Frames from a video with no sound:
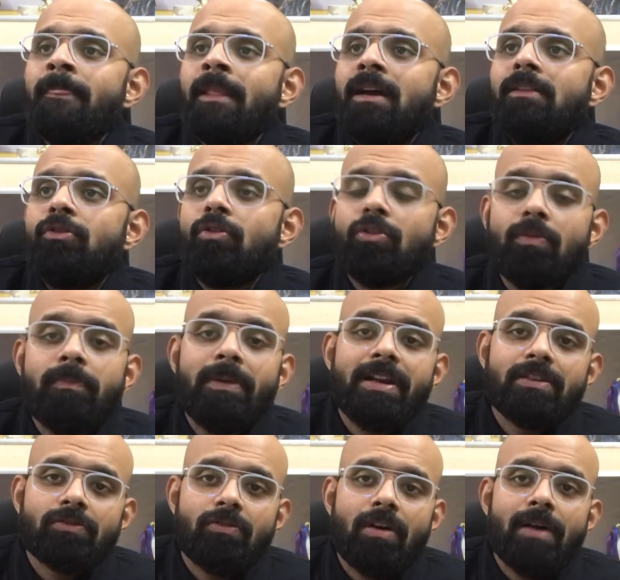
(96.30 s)
दोनों
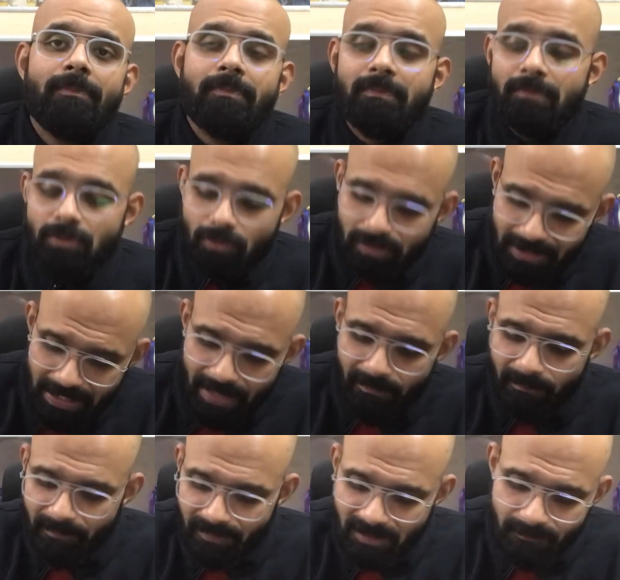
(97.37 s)
प्लेयर्स को आप जो सेम
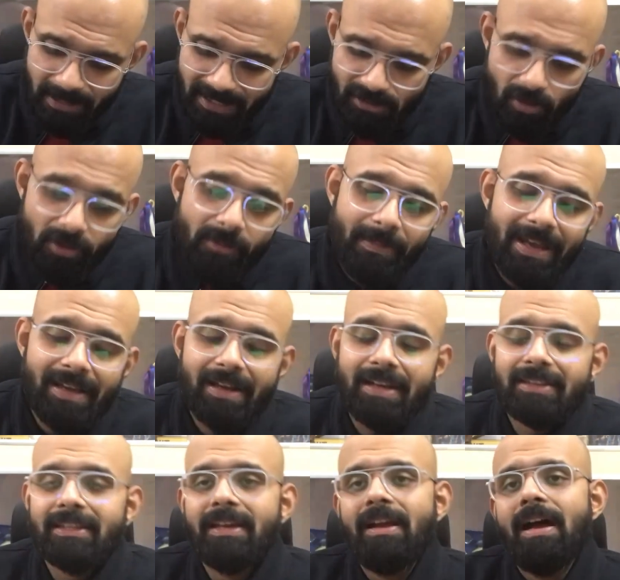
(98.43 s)
स्पेस ऑक्यूपाई
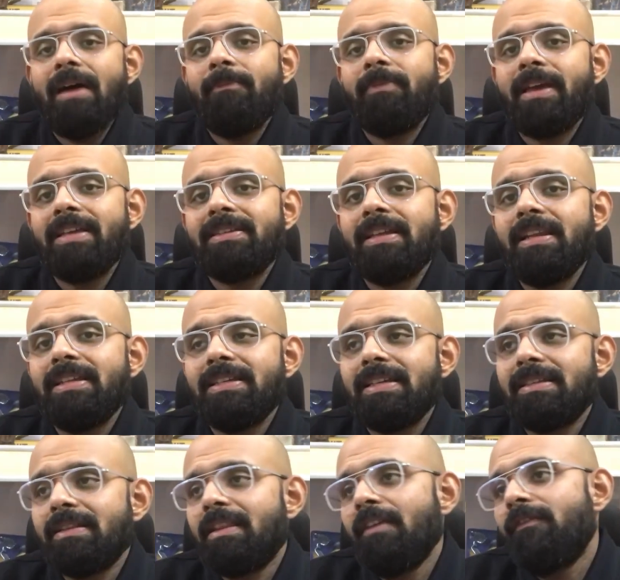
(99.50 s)
करते हैं आप कैसे ले जा
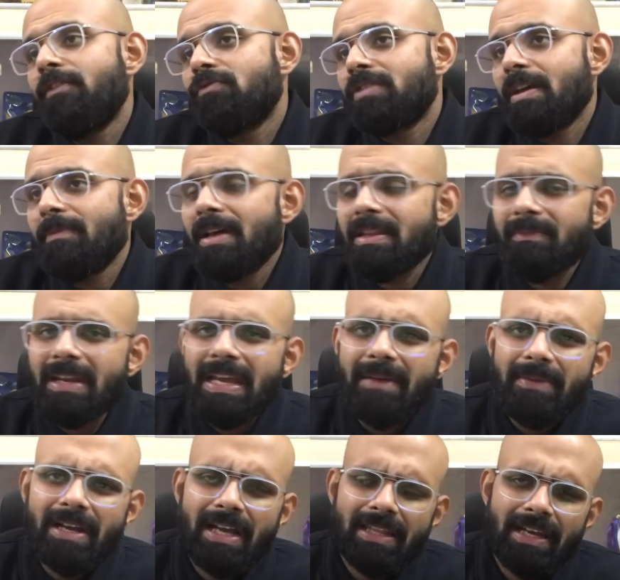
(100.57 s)
सकते हैं फिर उसके बाद हमने ये
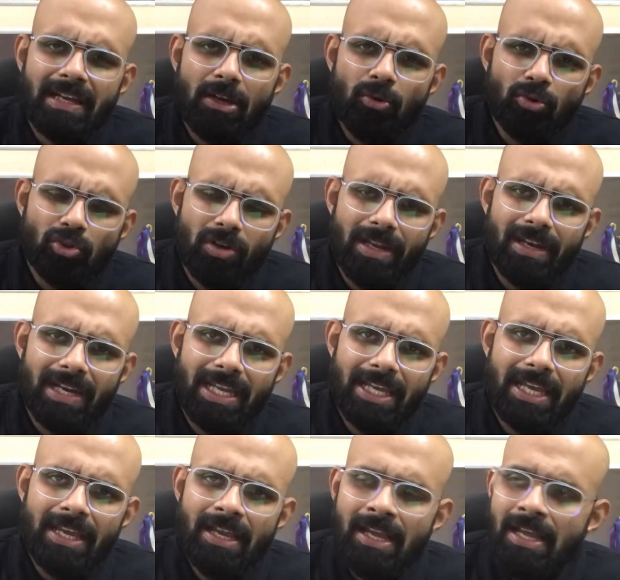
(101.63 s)
भी कहा था कि लूचो एनरी
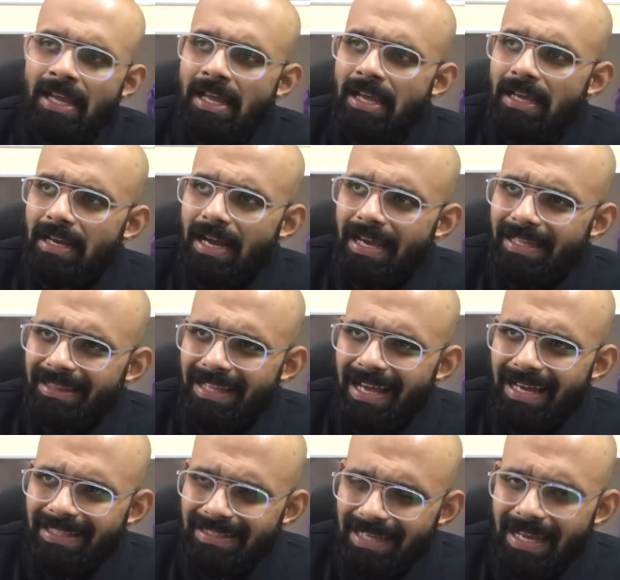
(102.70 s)
के का इतना
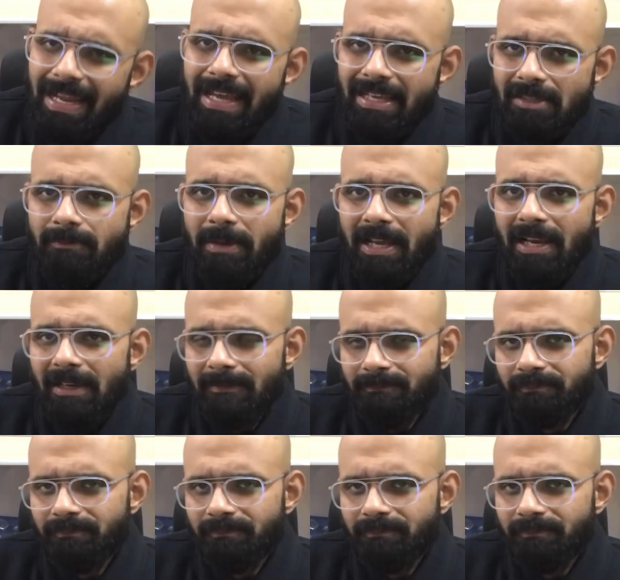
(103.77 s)
अच्छा रहा है स्पेल